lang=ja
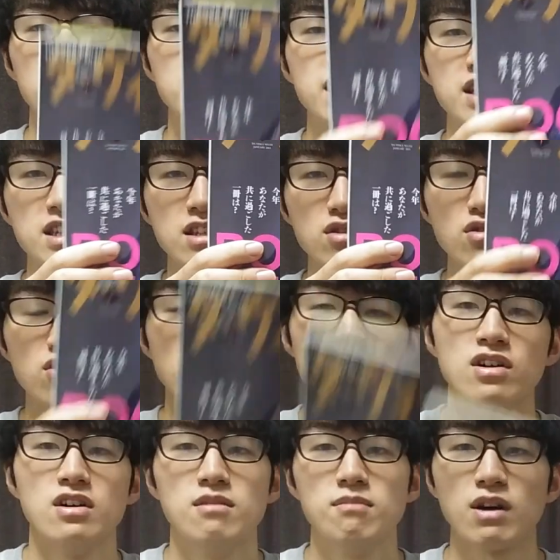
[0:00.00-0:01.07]
雑誌
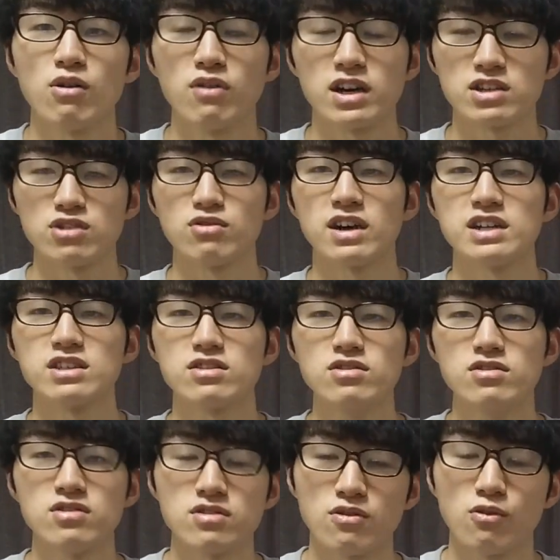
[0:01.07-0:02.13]
と、まあ、今回紹介す
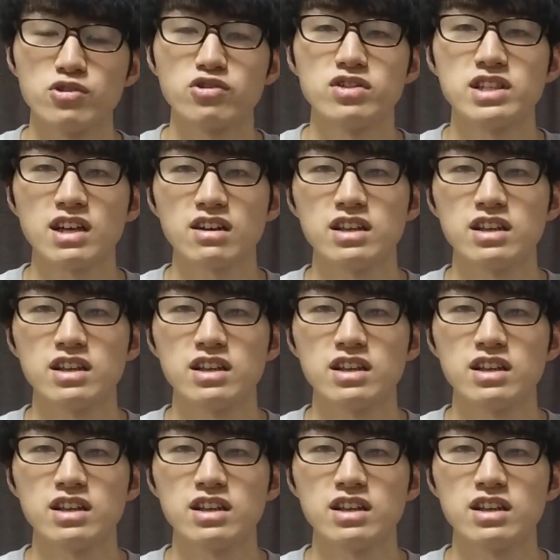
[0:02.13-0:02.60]
るごじゅうにさ